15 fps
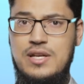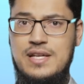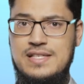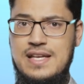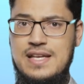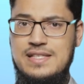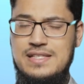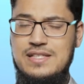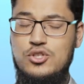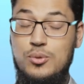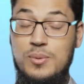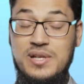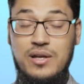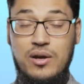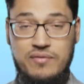Das heißt, dich schon
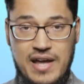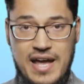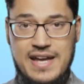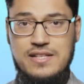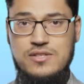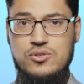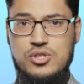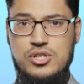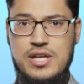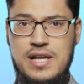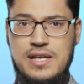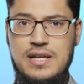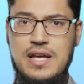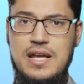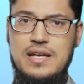mal darauf
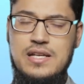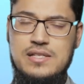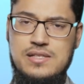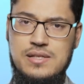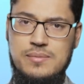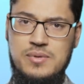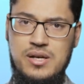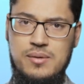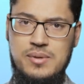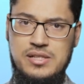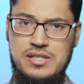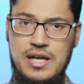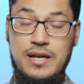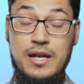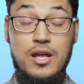einzustellen, dass es im
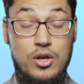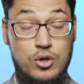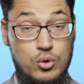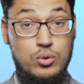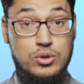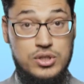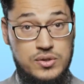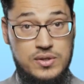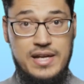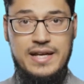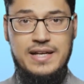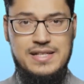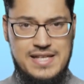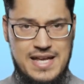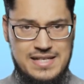Ramadan gutes und
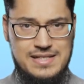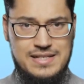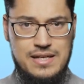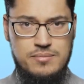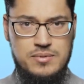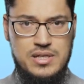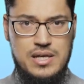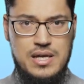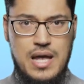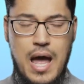leckeres Essen gibt,